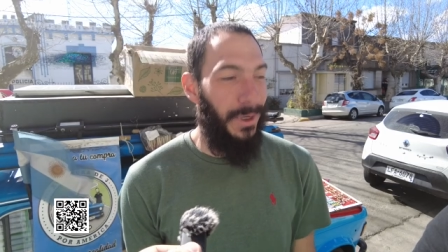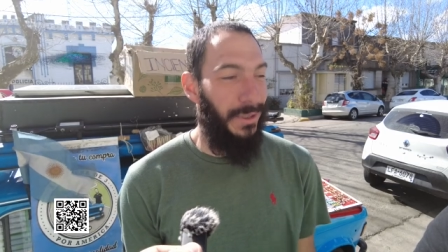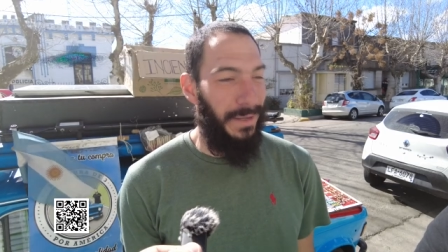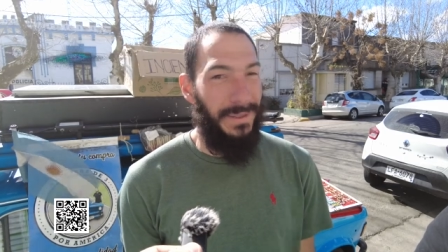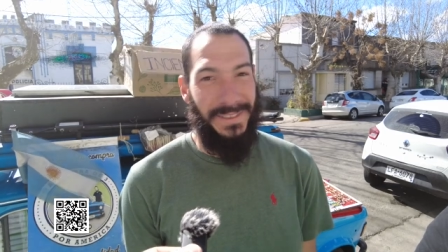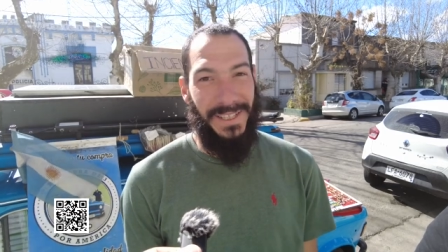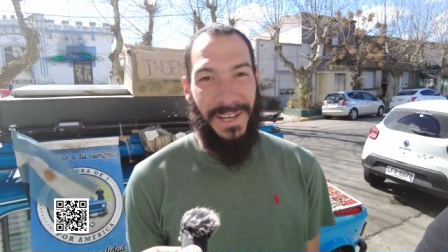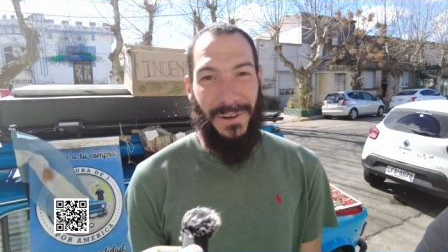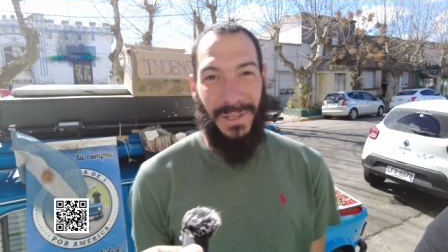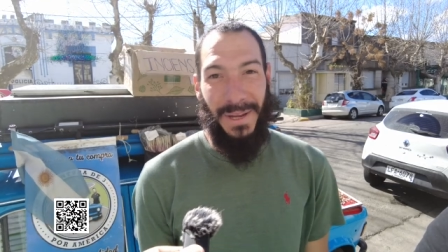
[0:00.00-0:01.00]
bueno también
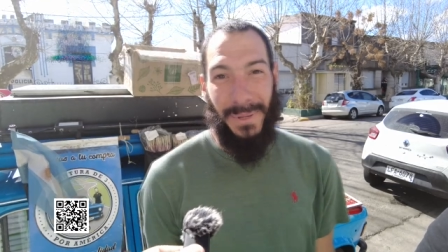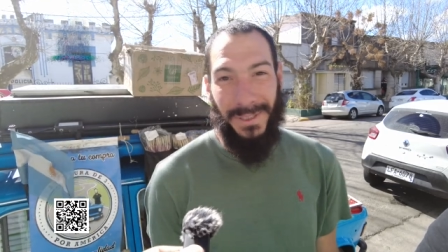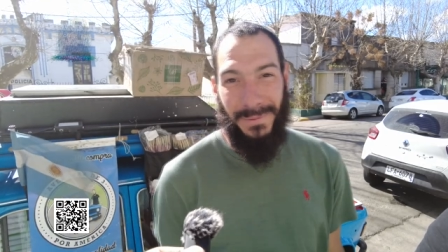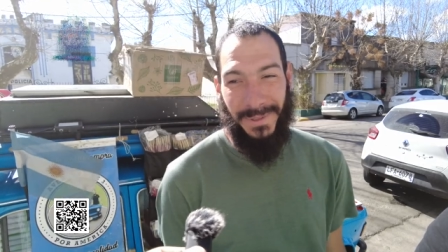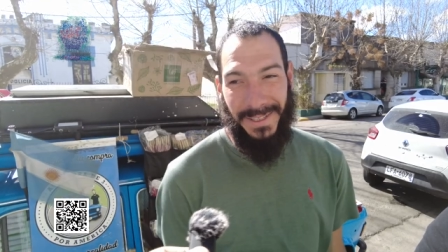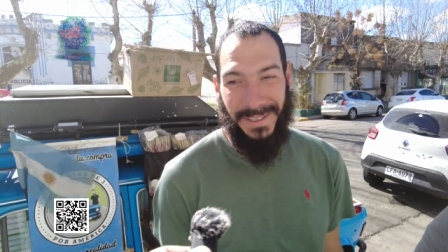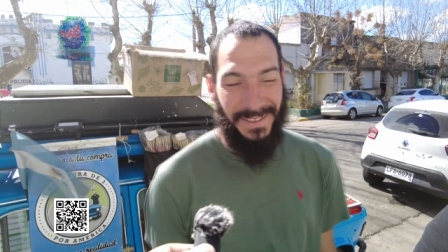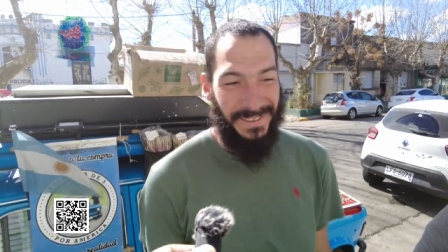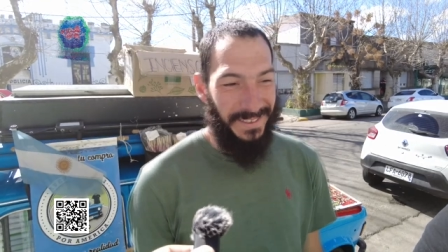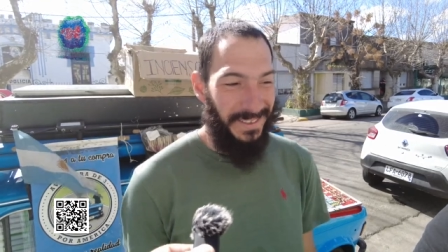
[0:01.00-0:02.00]
salir a cortar pasto porque
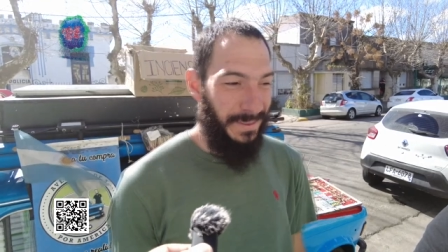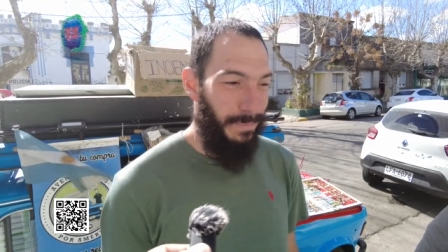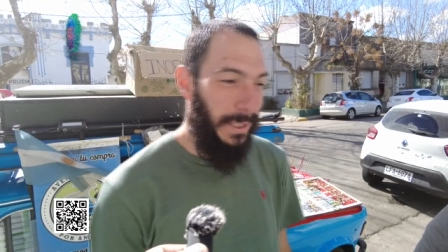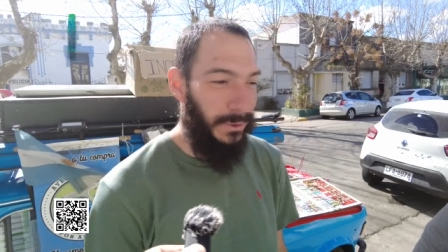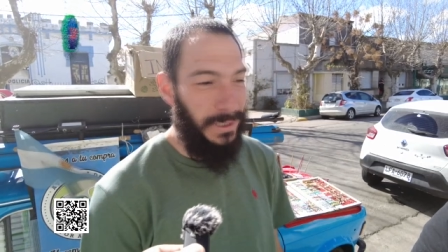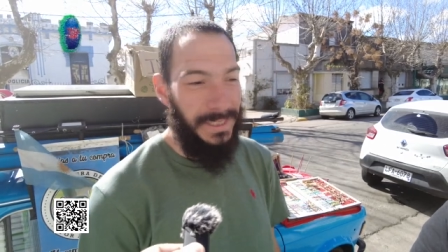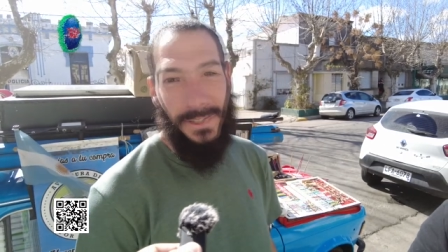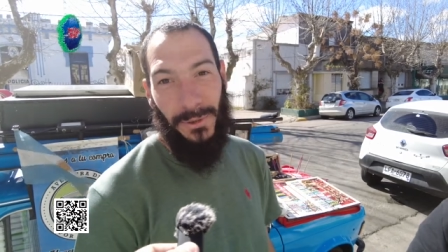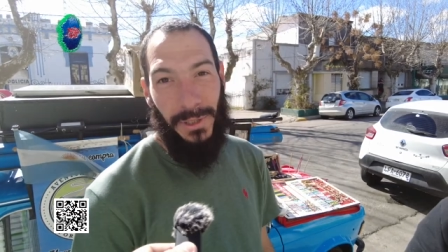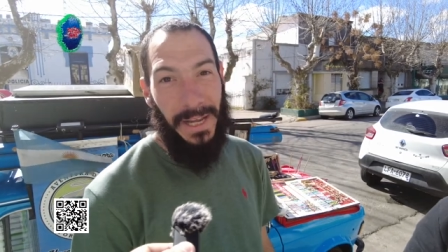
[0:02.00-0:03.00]
pasto crece
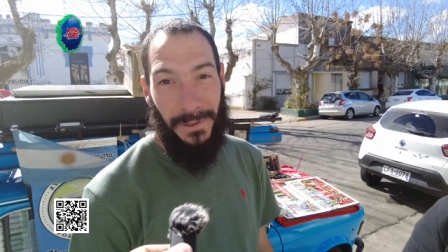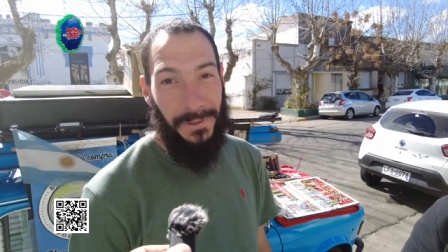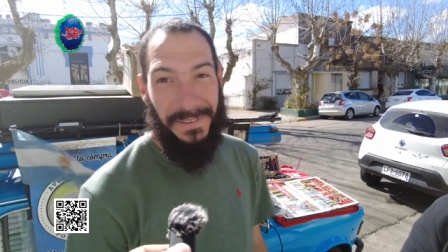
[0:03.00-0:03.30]
en todos lados.